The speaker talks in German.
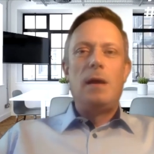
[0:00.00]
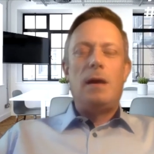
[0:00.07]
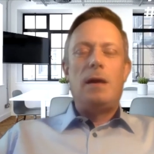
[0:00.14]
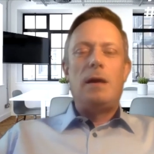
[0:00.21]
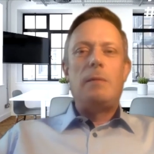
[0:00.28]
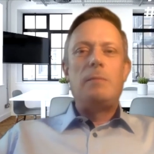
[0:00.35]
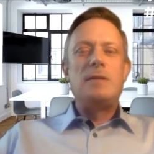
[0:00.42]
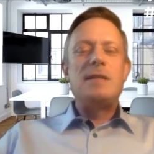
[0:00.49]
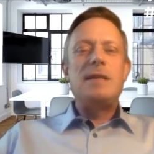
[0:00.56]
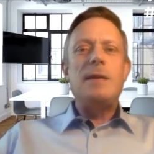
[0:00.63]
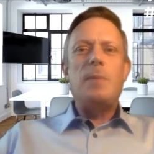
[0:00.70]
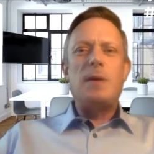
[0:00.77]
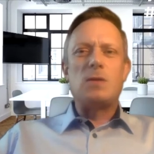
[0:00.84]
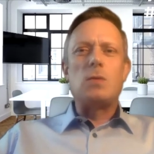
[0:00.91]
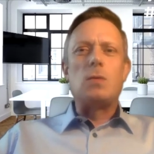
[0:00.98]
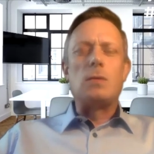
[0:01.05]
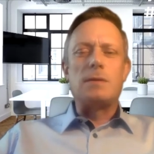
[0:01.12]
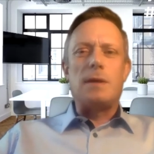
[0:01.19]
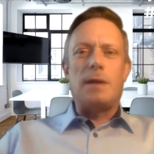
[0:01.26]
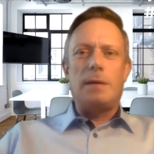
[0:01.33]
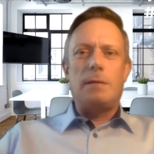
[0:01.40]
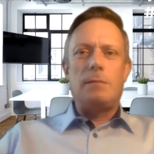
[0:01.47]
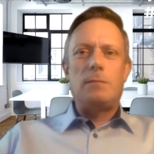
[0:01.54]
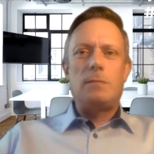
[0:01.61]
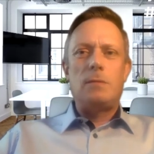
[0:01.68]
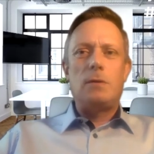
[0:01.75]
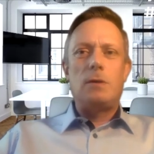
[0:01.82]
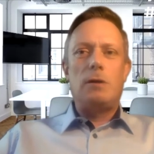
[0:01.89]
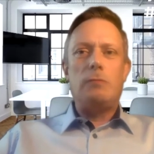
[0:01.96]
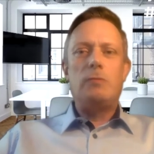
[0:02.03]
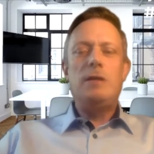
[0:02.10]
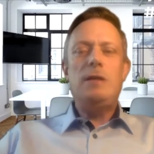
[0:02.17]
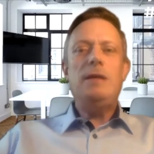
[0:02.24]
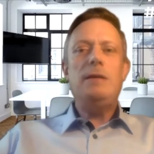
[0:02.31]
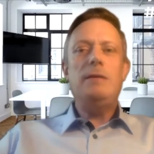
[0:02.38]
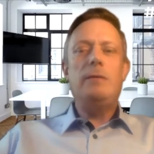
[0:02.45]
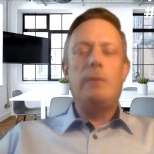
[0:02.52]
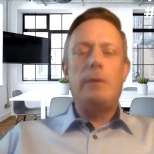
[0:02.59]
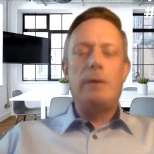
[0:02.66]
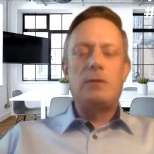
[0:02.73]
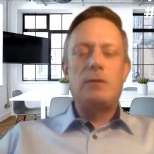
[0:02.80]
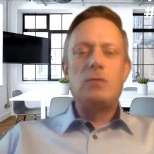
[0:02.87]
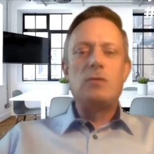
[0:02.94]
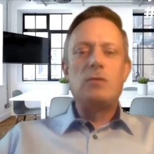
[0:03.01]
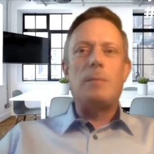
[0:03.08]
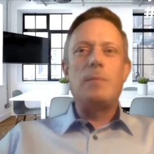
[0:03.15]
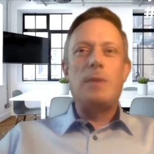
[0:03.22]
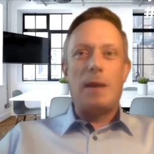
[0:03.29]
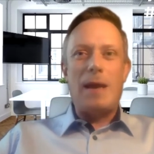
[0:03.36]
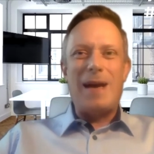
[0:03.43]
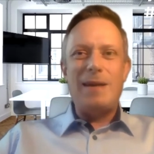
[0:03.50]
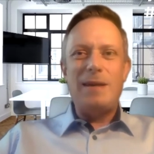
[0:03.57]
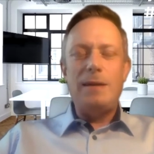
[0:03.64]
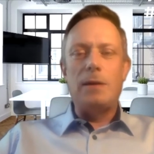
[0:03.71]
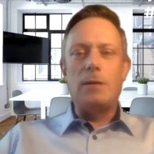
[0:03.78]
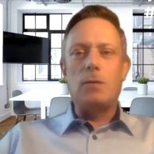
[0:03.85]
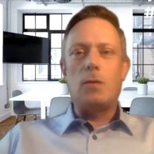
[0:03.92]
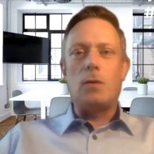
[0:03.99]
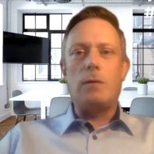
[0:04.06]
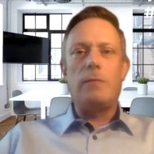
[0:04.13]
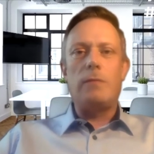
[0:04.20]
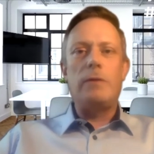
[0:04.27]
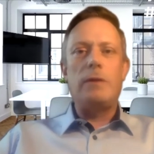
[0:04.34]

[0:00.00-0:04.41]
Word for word: ähm, zehn Personen sein, ja, die äh, zusammen dann agieren können.